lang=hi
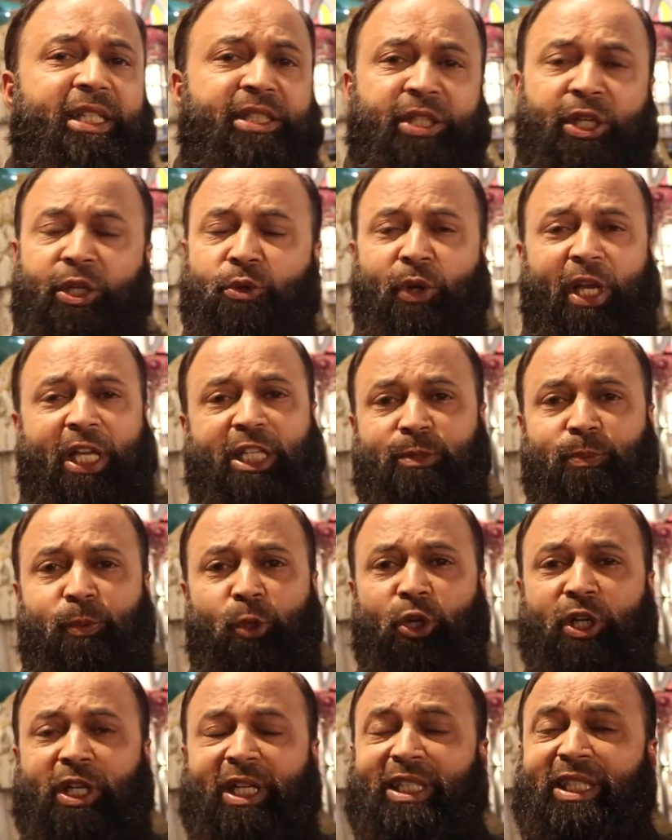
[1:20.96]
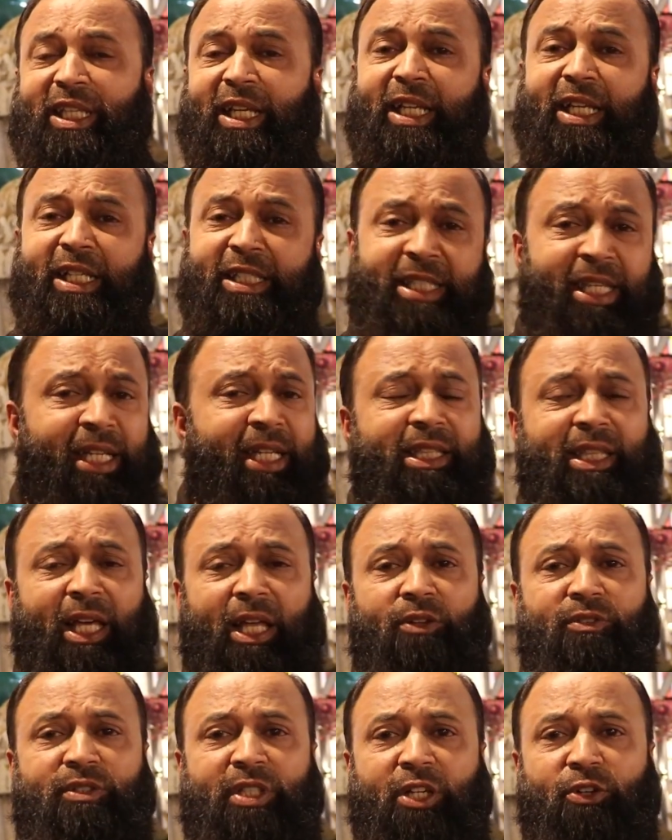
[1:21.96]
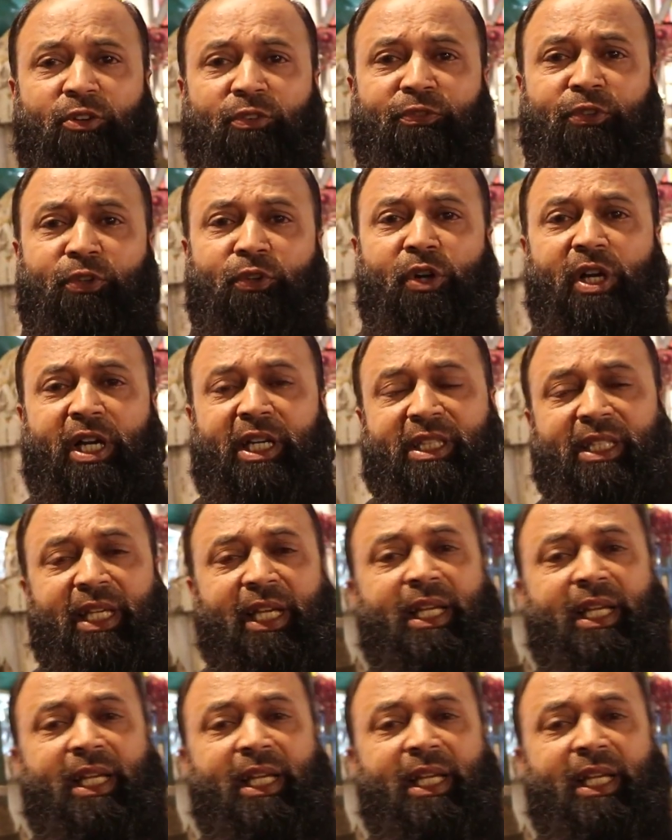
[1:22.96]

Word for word: इसी को एक्सप्लोर करते हैं इसी के ताल्लुक से गुफ्तु करते